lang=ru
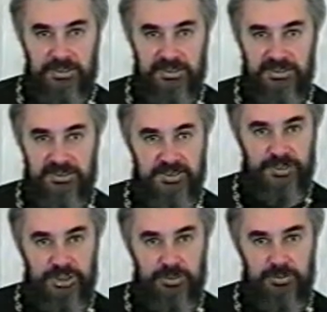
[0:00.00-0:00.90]
э,
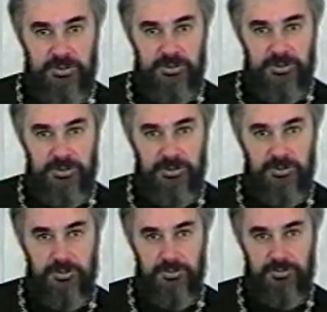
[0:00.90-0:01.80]
зачем
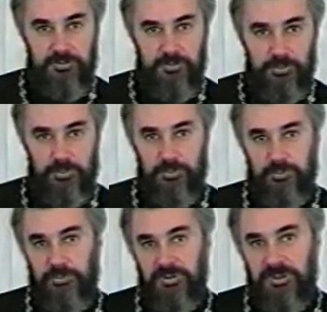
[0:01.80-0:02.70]
э,
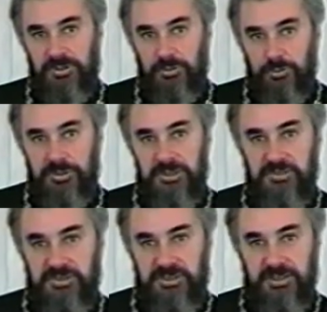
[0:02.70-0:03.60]
мы, люди,
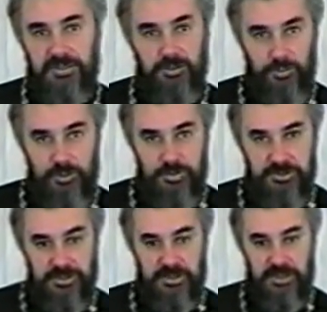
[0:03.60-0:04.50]
все
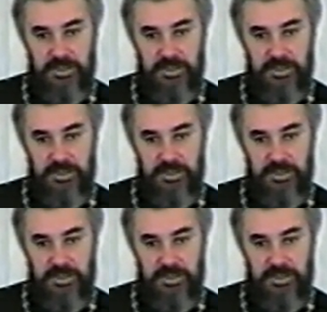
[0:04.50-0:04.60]
гонимся.